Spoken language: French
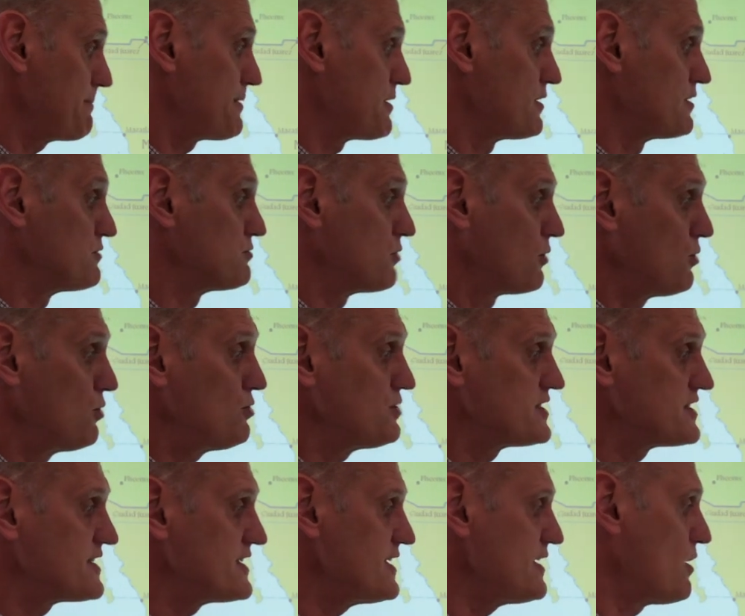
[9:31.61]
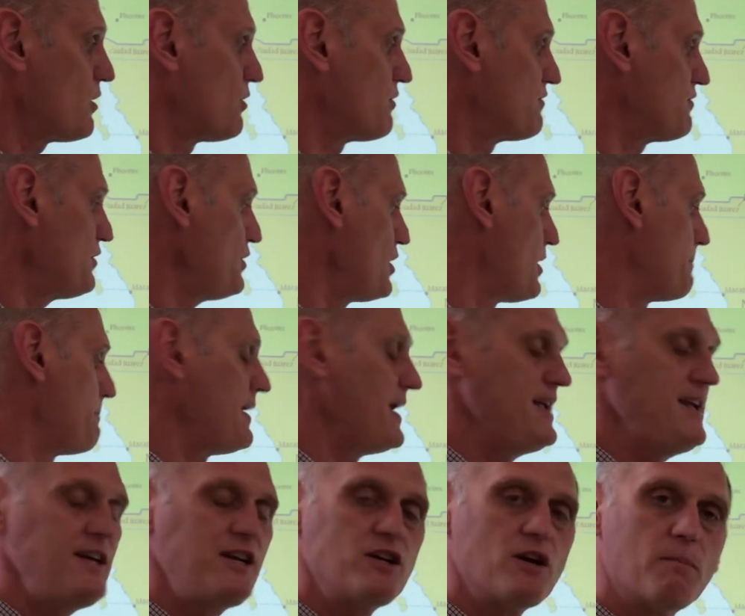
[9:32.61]
Puis aussi, on veut un
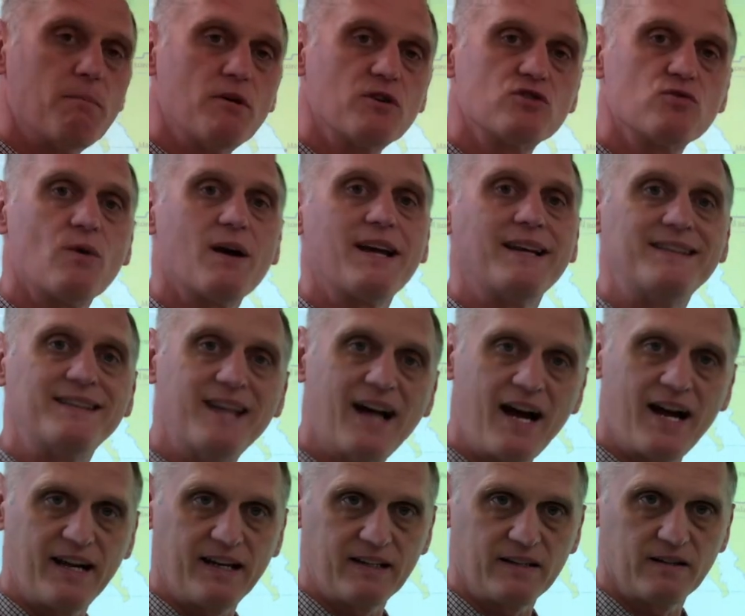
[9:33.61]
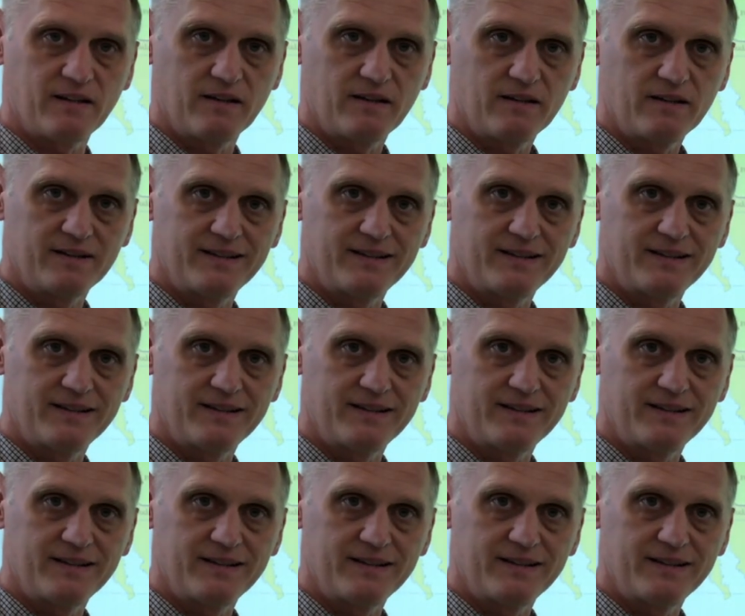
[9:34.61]
pays qui a besoin d'aide,